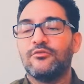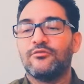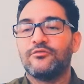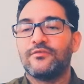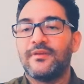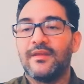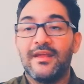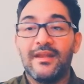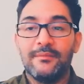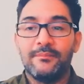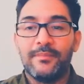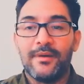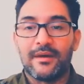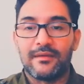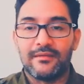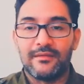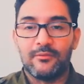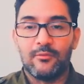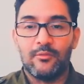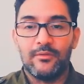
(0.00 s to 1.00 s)
ellos, el
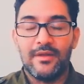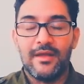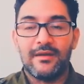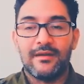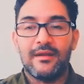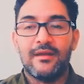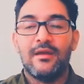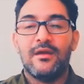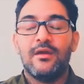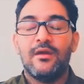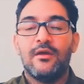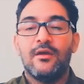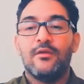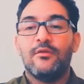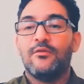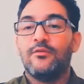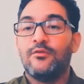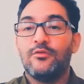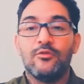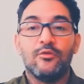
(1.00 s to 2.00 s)
particular,
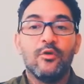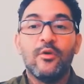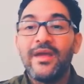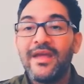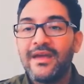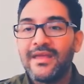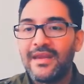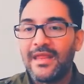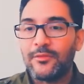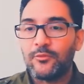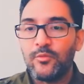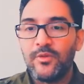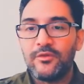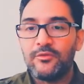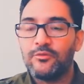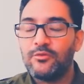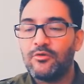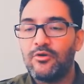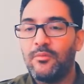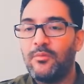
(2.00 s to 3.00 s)
no es
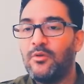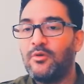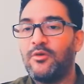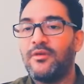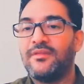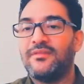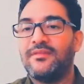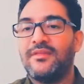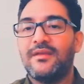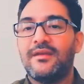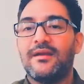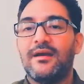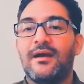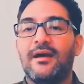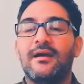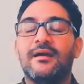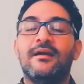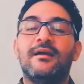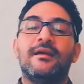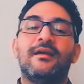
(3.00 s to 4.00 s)
gratuito como lo
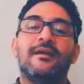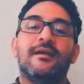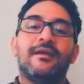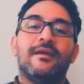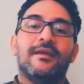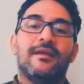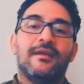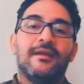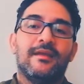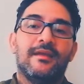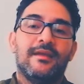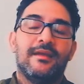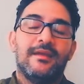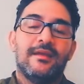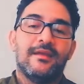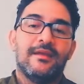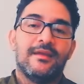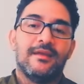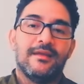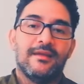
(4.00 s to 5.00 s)
indica
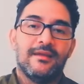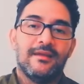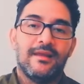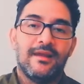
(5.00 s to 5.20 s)
eh,